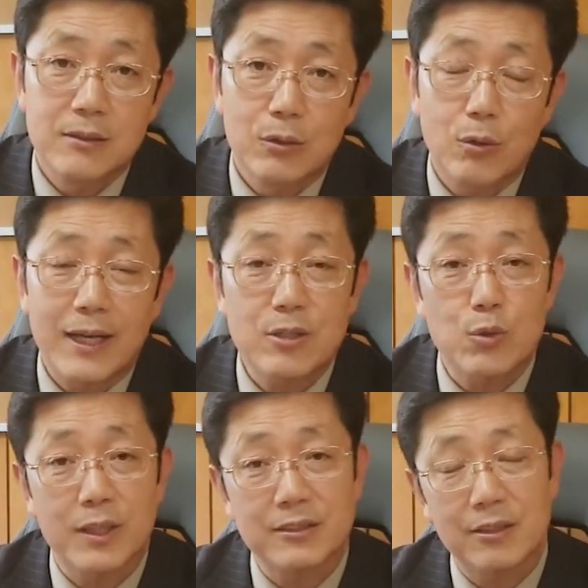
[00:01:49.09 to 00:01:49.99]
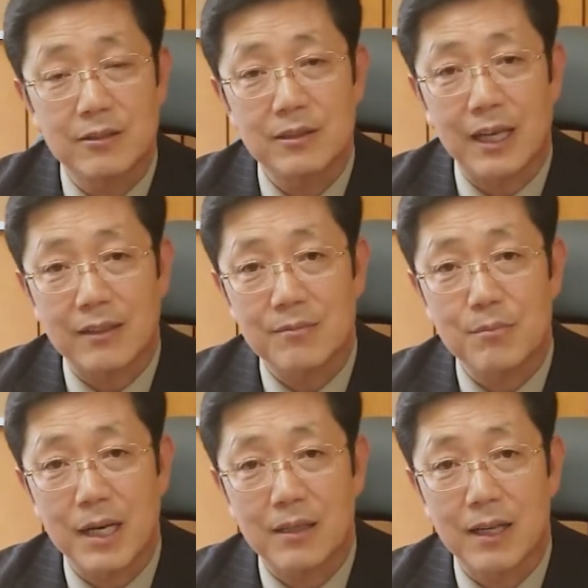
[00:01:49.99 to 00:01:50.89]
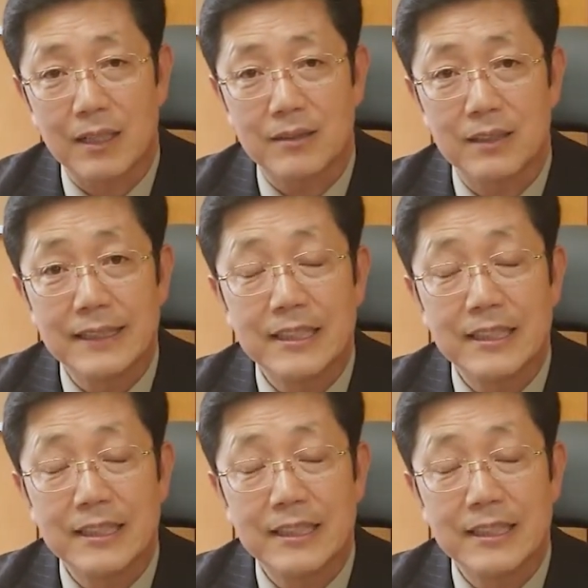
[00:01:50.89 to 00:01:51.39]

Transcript: 또 한쪽에서는 다른 말을 하는